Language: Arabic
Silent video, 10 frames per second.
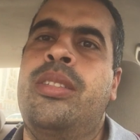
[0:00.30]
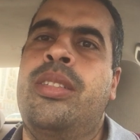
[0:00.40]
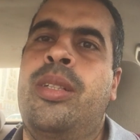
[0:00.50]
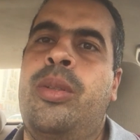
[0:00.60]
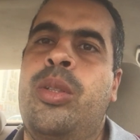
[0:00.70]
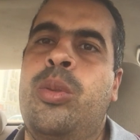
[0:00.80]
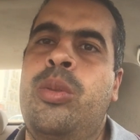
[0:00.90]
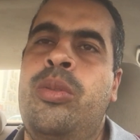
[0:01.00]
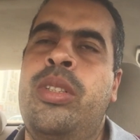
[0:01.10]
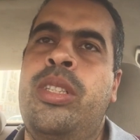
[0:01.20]
السلام
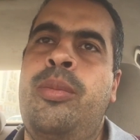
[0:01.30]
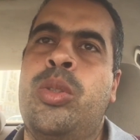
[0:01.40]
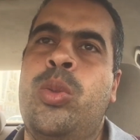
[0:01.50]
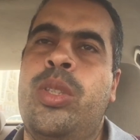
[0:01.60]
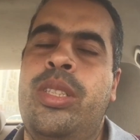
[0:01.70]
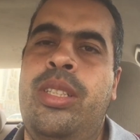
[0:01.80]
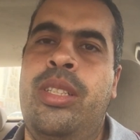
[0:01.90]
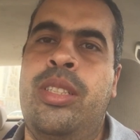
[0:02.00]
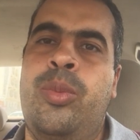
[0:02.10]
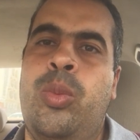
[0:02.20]
عليكم في كتاب مشهور
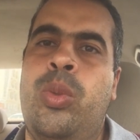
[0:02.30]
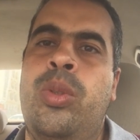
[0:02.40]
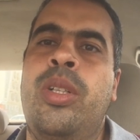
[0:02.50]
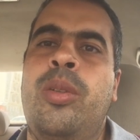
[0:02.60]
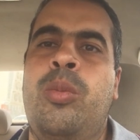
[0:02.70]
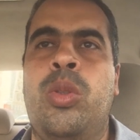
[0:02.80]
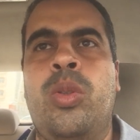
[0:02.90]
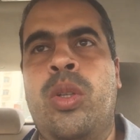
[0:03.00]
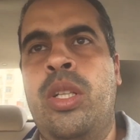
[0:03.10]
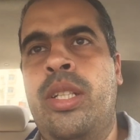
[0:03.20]
جدا اسمه
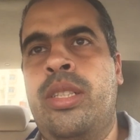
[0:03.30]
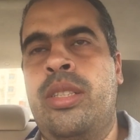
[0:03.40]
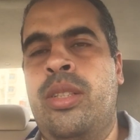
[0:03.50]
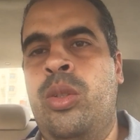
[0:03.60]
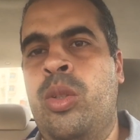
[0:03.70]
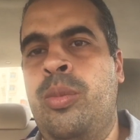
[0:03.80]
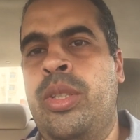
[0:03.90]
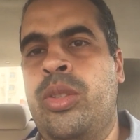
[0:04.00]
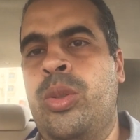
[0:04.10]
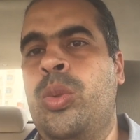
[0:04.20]
برتقالات
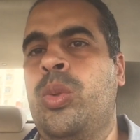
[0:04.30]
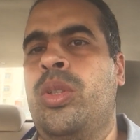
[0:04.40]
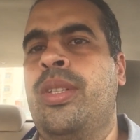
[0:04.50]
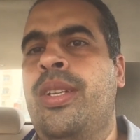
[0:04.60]
حكماء صهيون